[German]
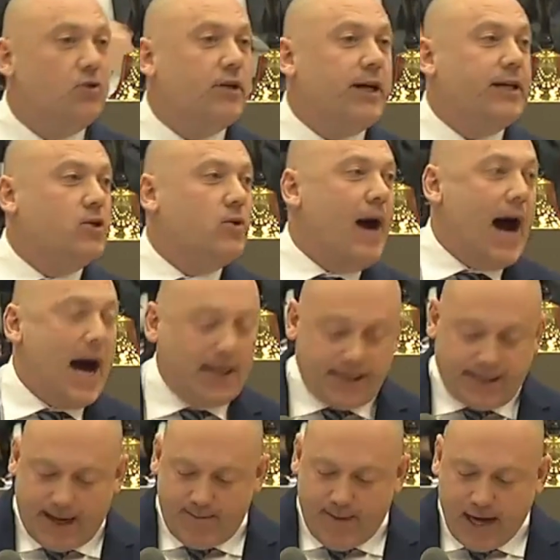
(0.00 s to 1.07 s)
und
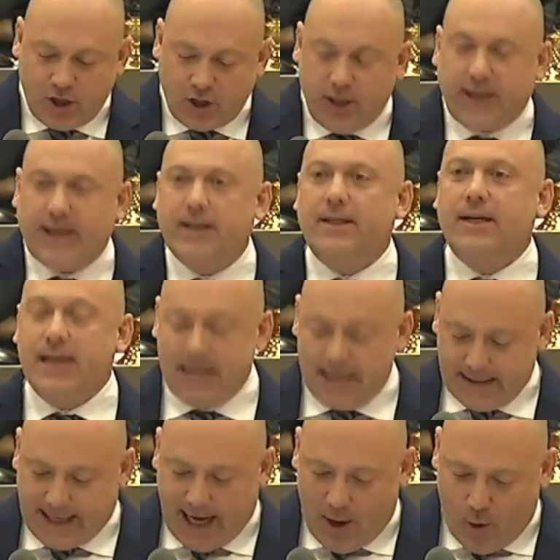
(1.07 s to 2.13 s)
Rituale der Mächtigen
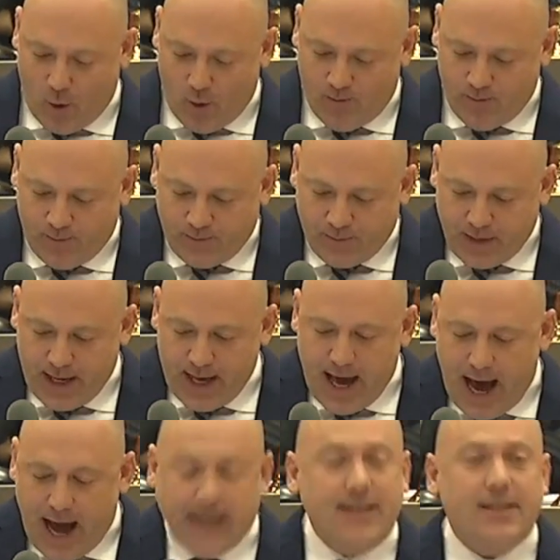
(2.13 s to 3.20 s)
da oben.
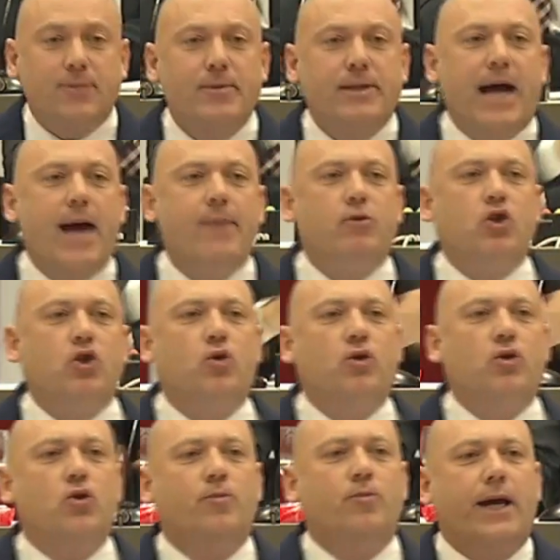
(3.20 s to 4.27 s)
Alles mit einem
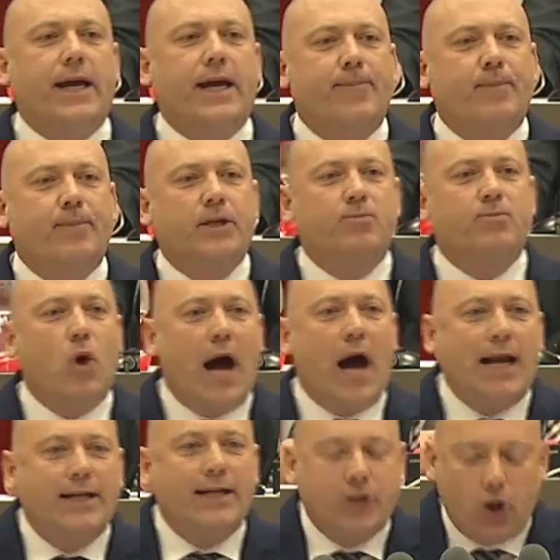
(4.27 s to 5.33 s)
Schuss überheblich,
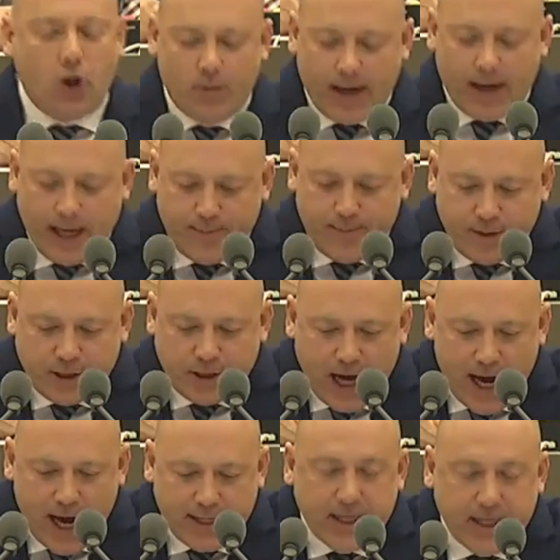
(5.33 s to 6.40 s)
moralischer
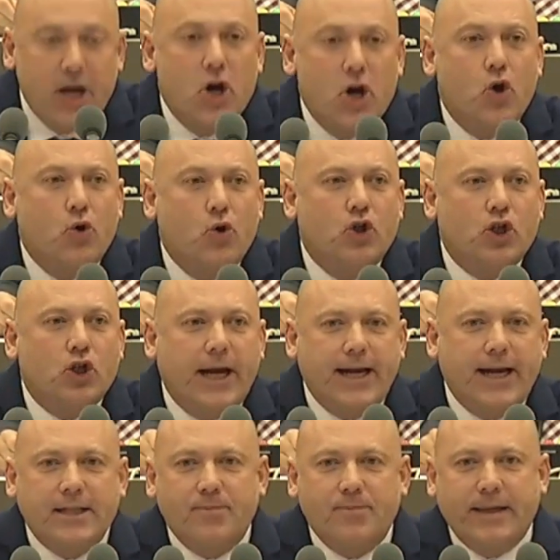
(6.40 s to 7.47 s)
Überheblichkeit und
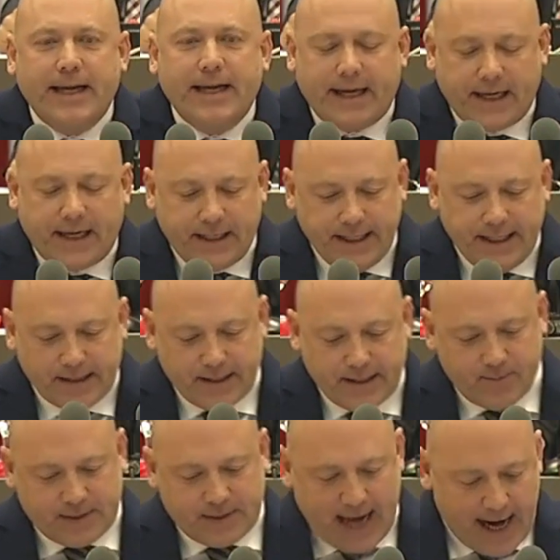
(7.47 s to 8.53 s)
stets mit
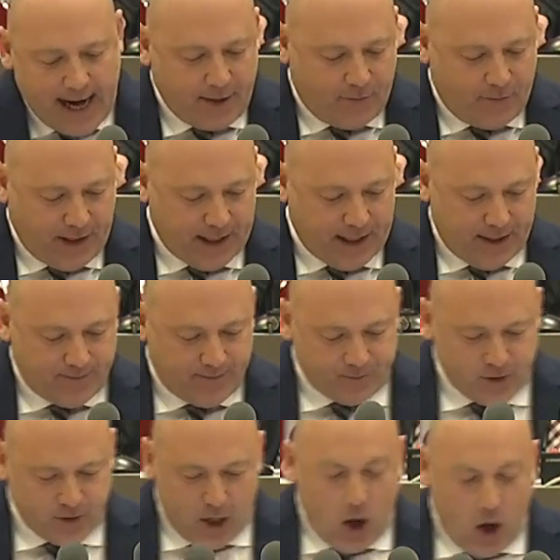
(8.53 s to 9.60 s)
irrigiertem Zeigefinger.
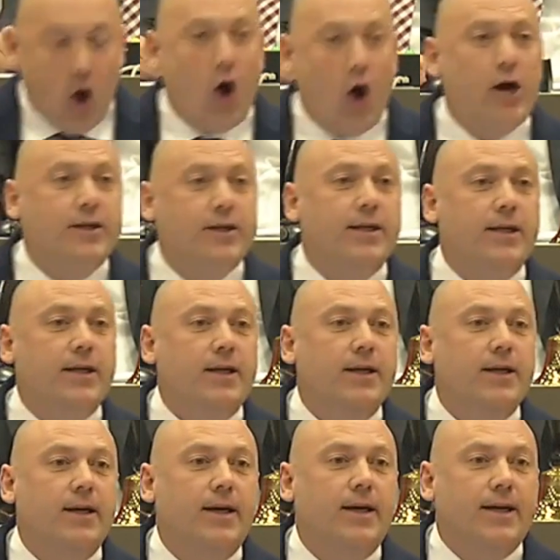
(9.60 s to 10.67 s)
Heute,
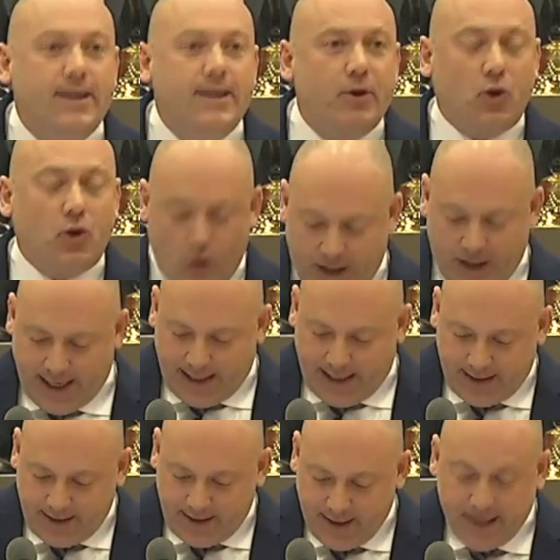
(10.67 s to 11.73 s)
liebe
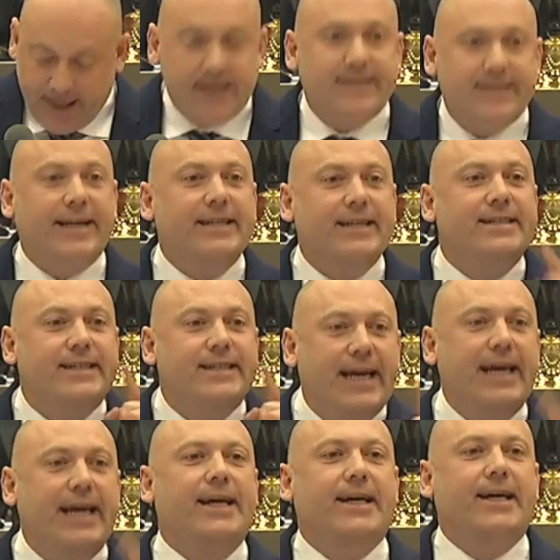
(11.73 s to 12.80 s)
Kollegen, sind
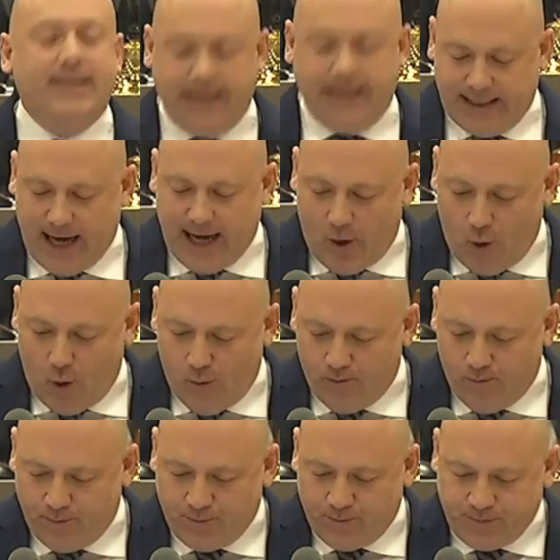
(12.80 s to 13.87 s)
Sie die da oben.